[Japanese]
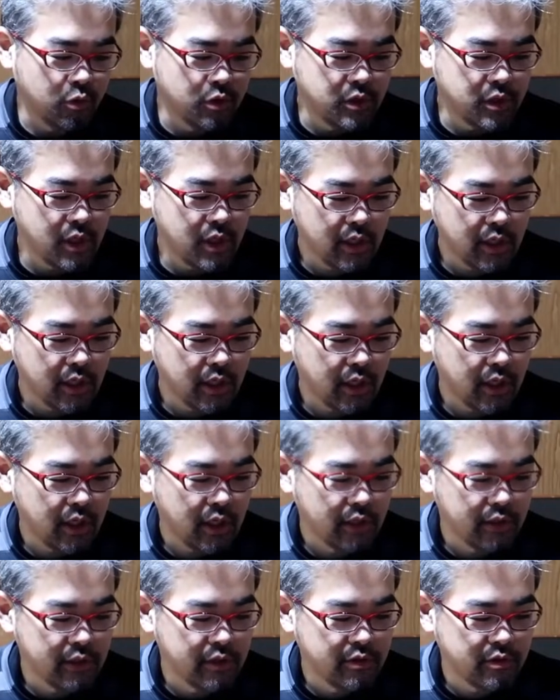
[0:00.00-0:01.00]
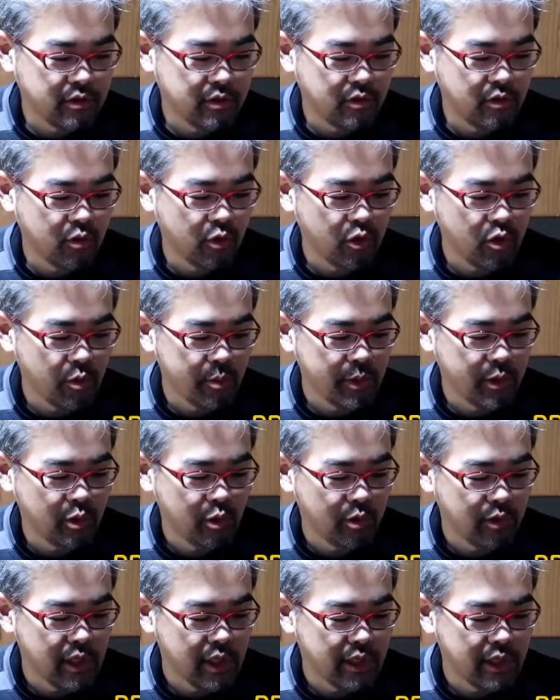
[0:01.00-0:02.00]
こちらがあリスクを読み
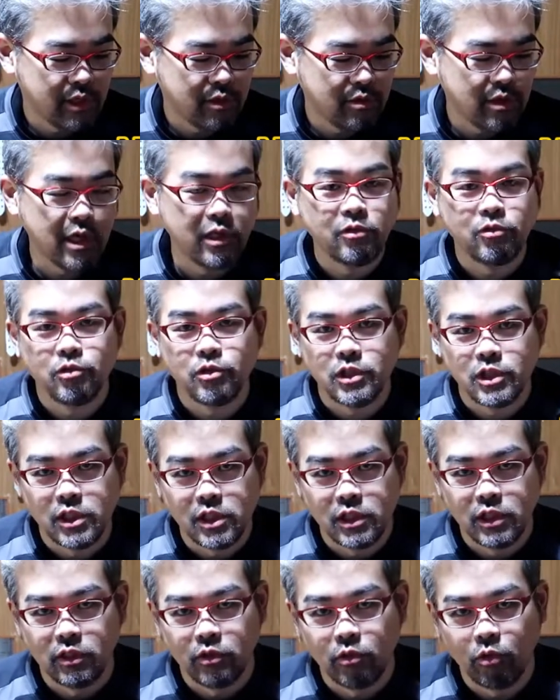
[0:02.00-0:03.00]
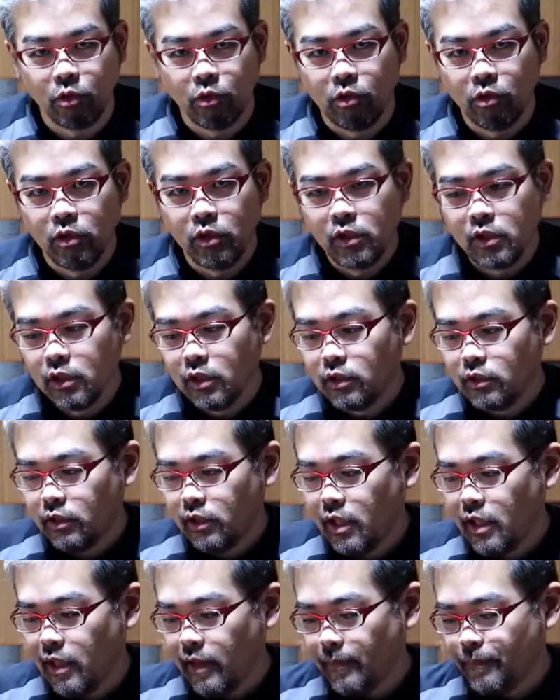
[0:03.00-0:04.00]
取りできず NG
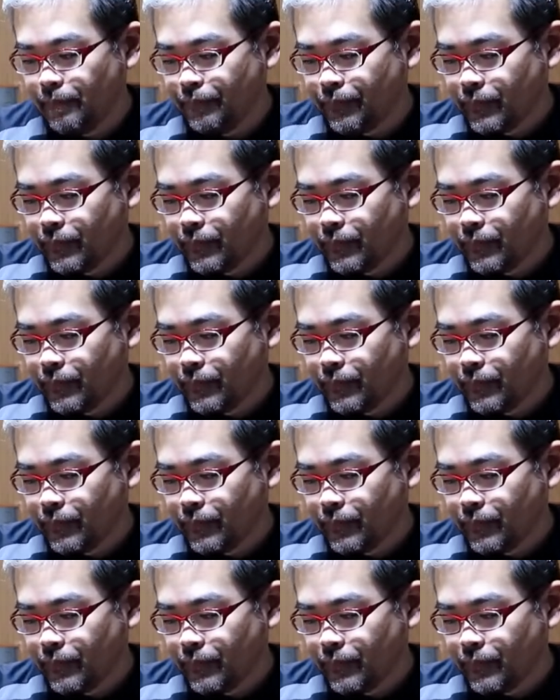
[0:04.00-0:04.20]
とで